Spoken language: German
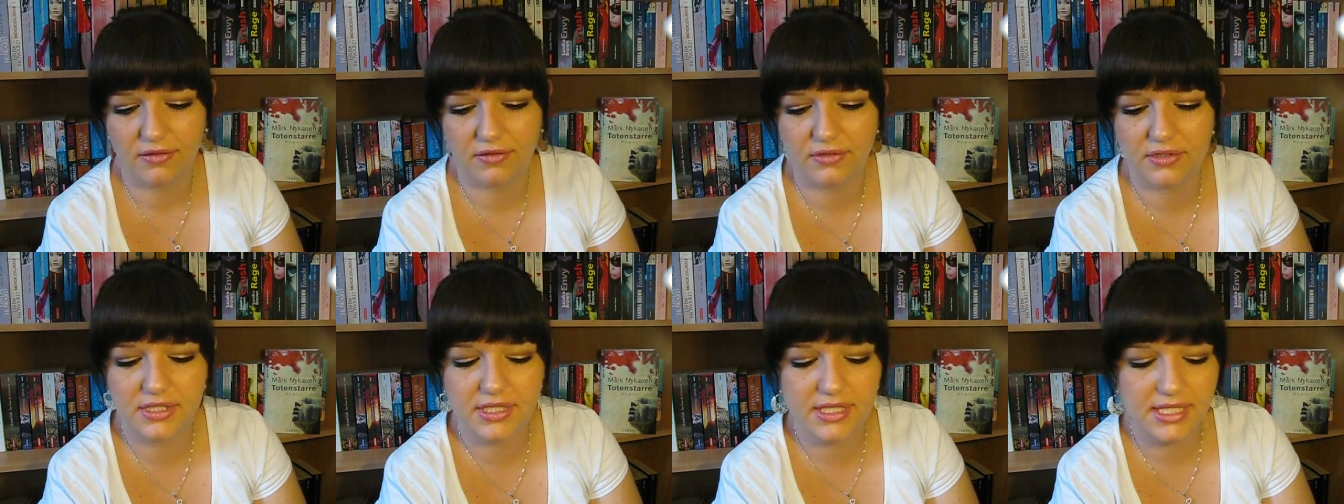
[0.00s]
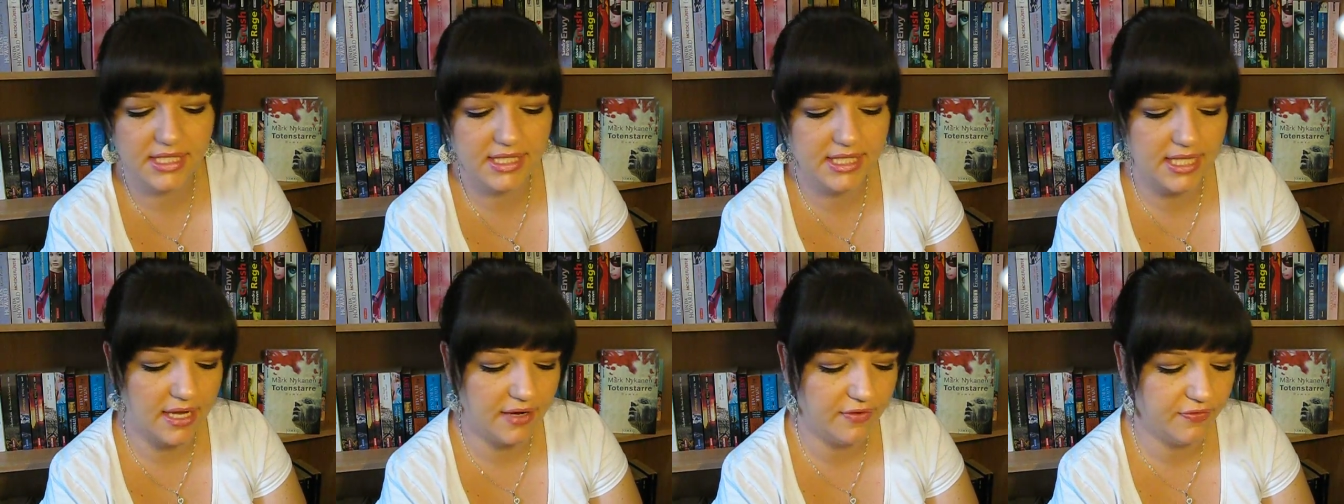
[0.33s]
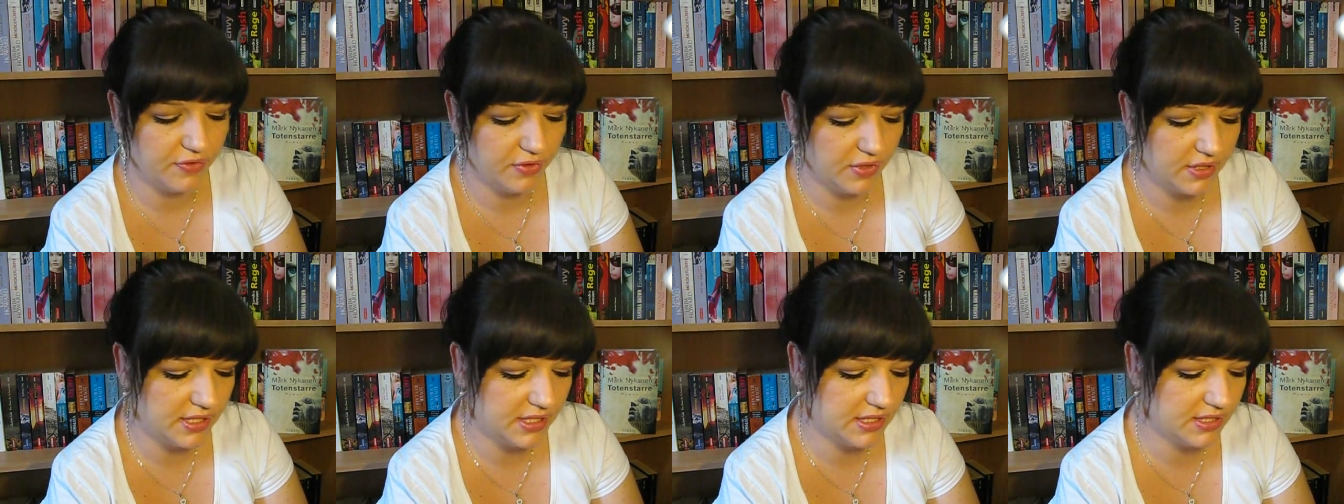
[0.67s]
und es ist halt
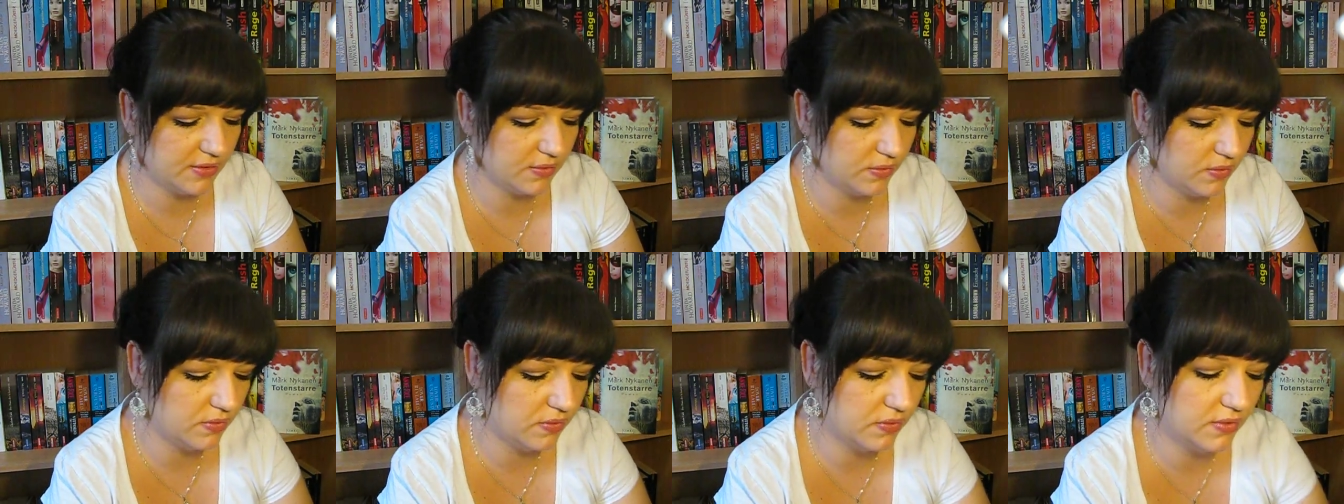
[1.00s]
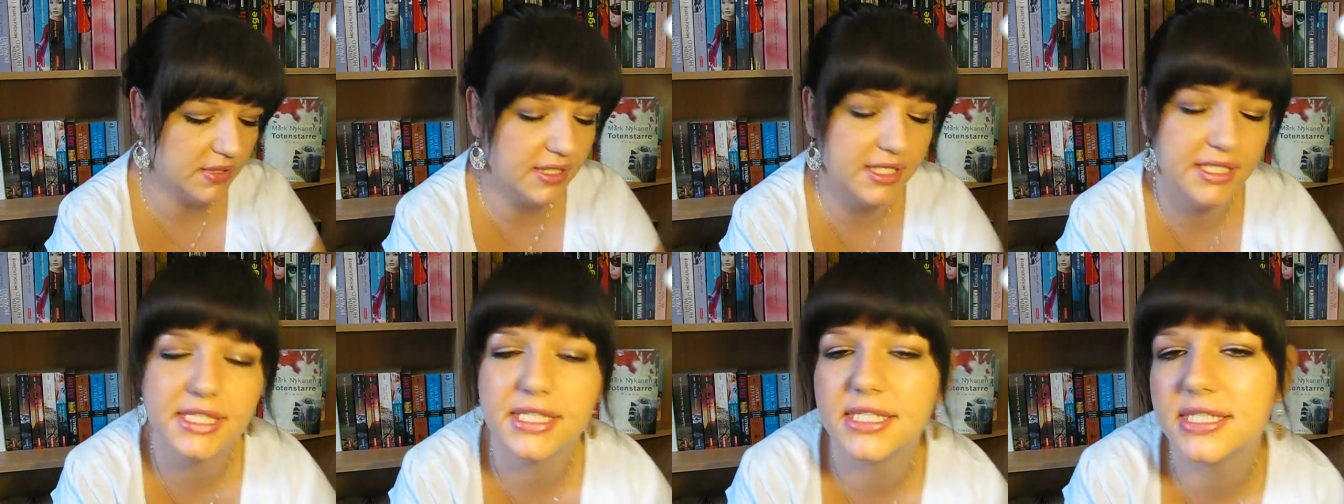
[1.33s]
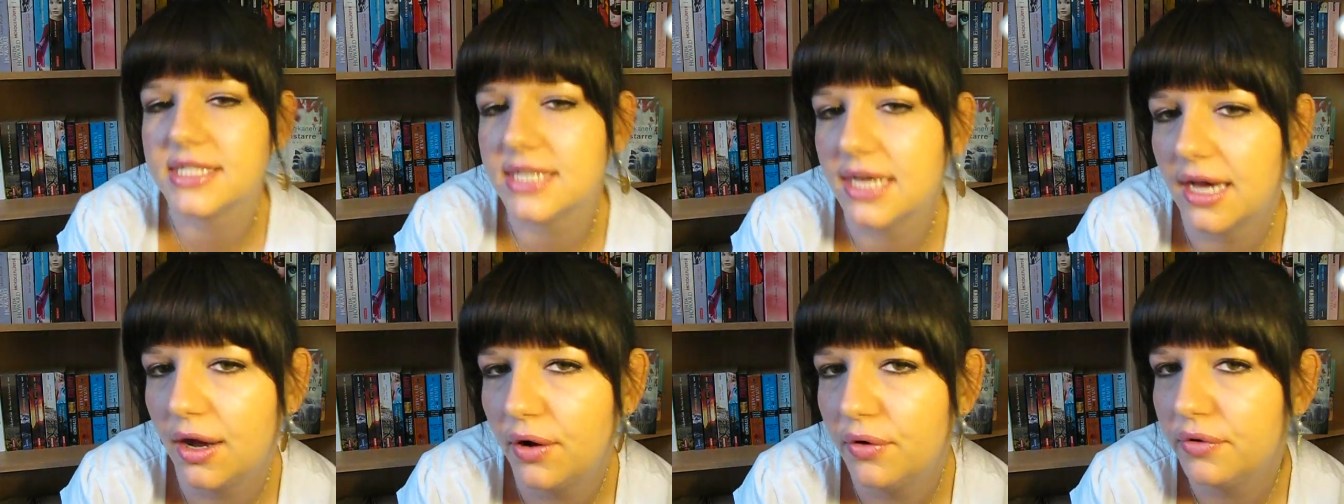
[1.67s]
wirklich so, dass das
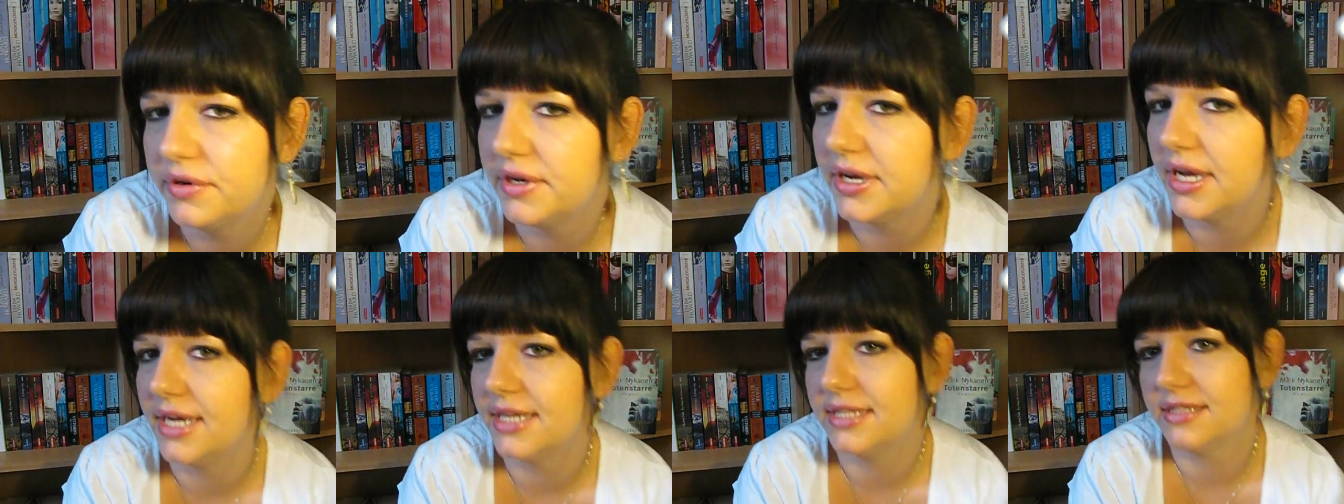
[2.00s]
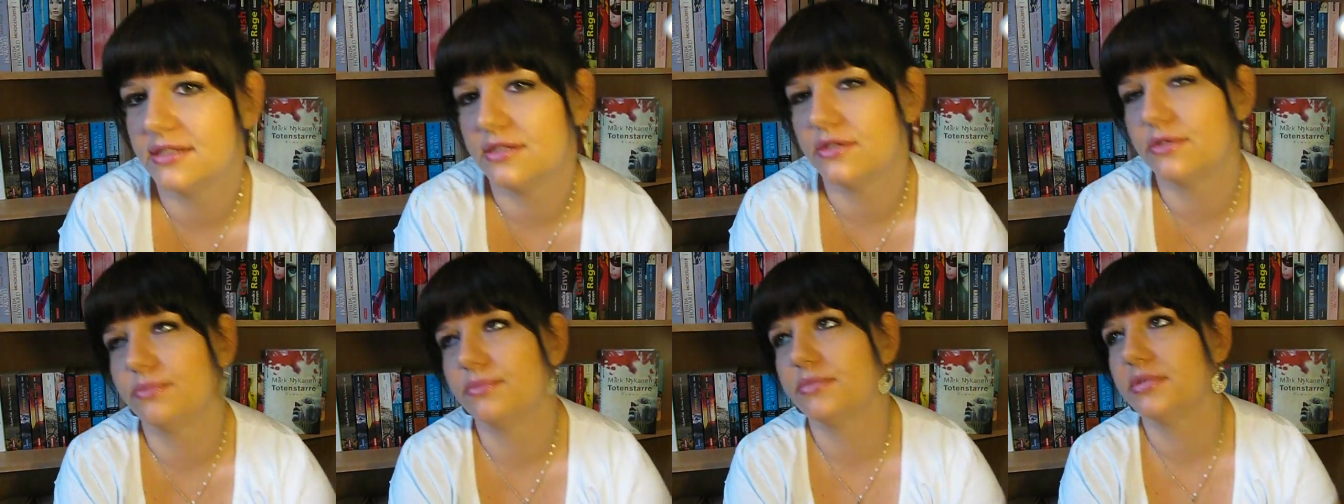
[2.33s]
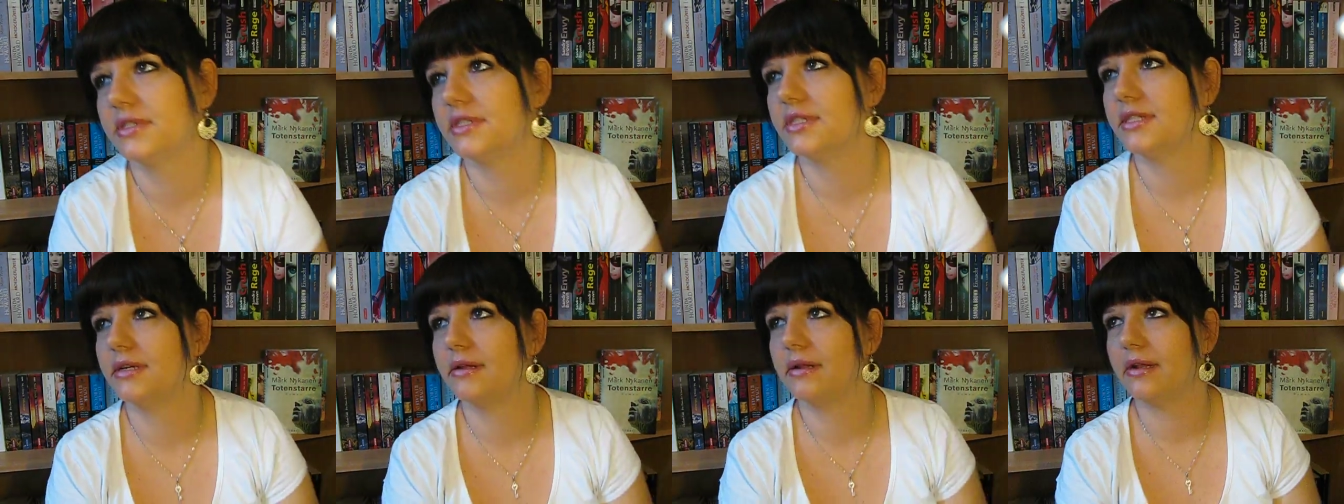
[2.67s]
Grauen einen so ein
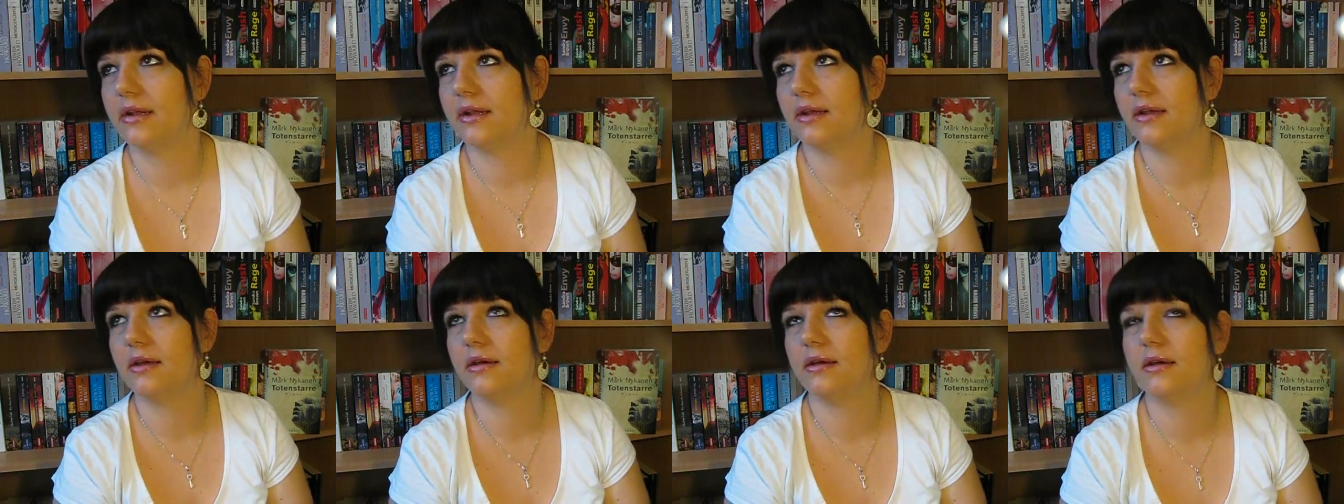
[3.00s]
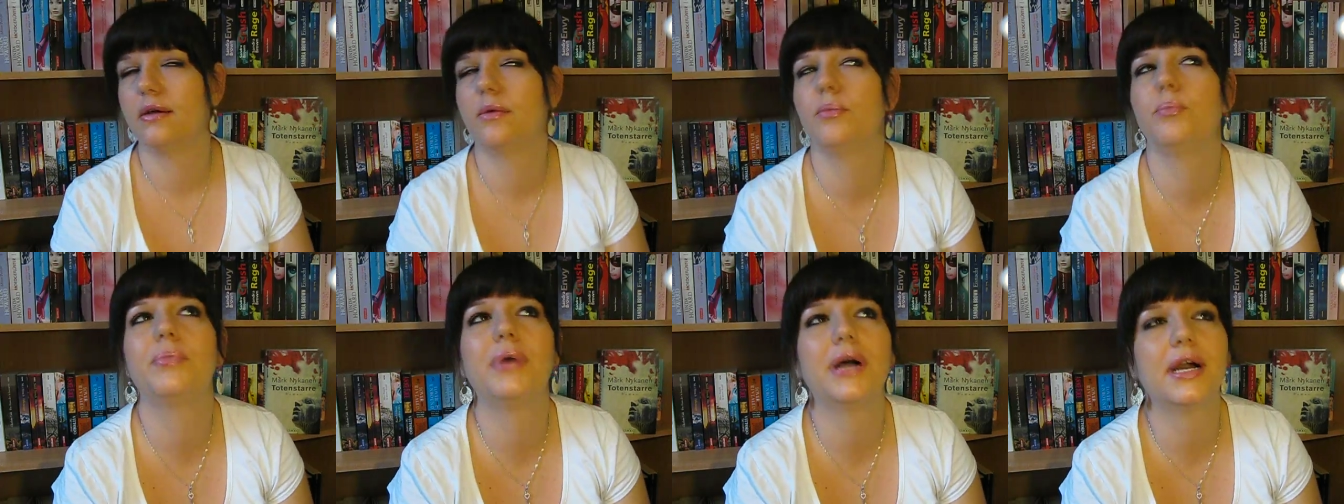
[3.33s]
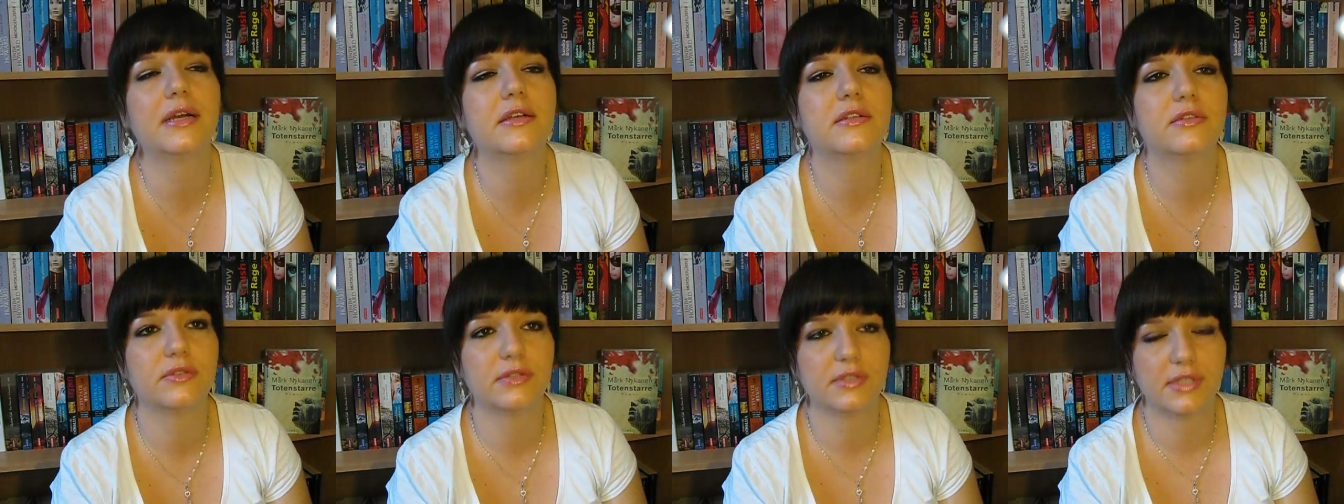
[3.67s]
bisschen äh,
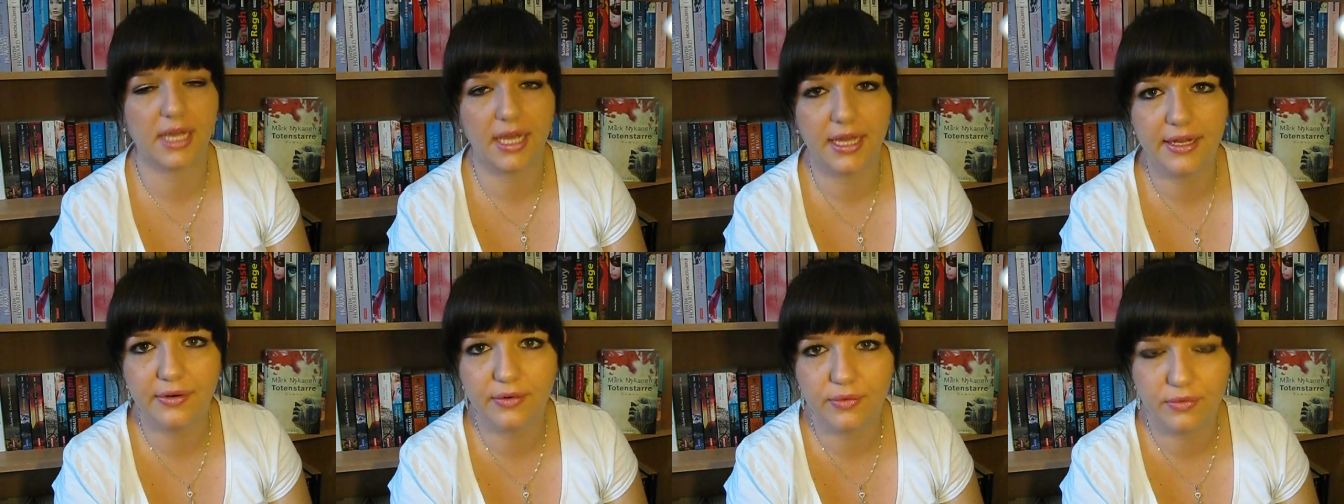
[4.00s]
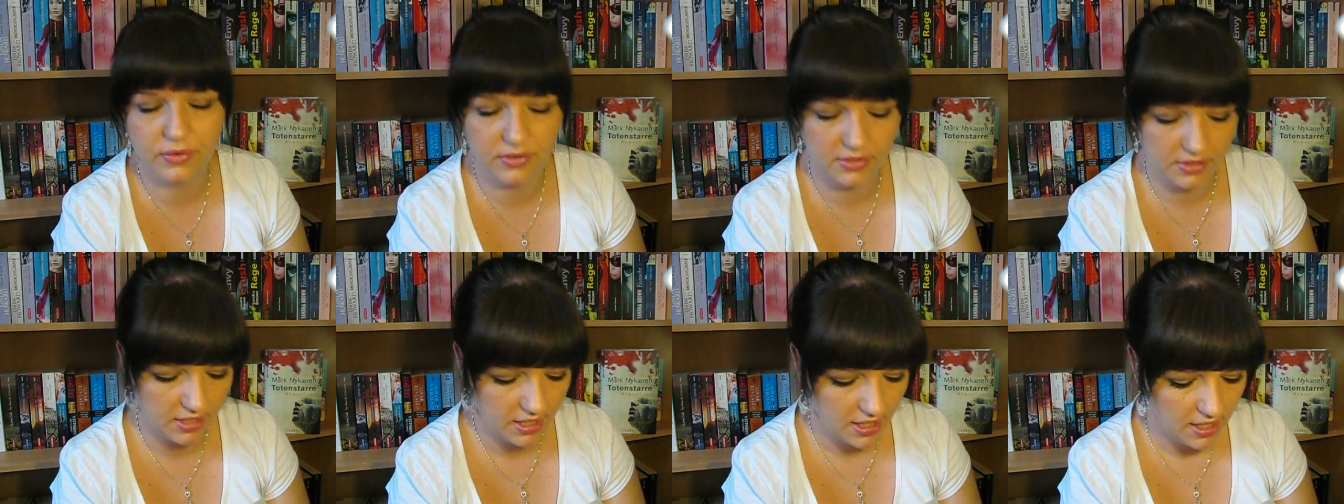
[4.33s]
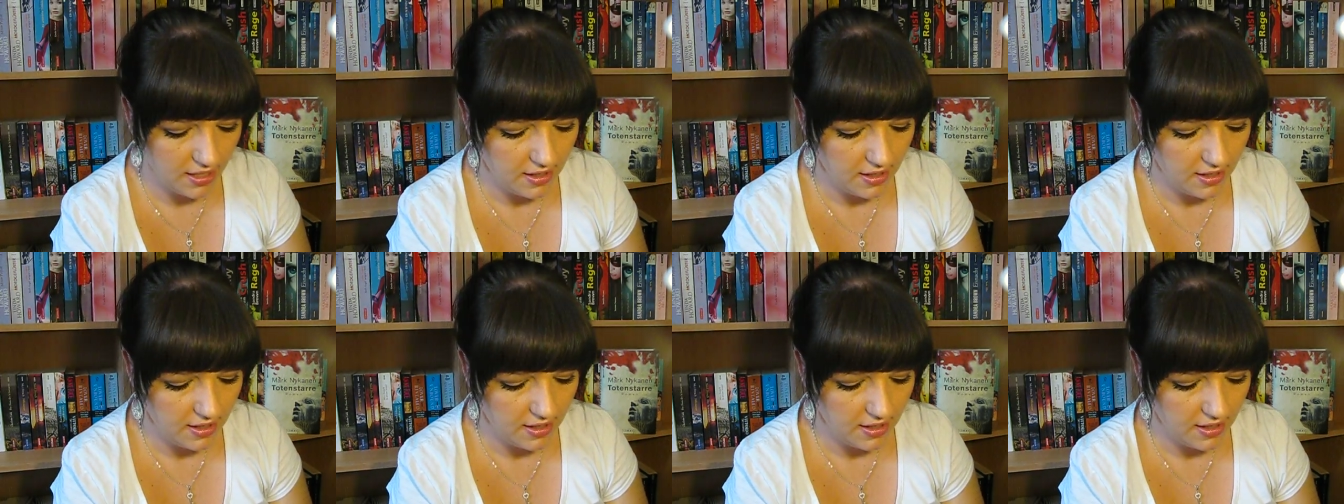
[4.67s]
packt und einholt.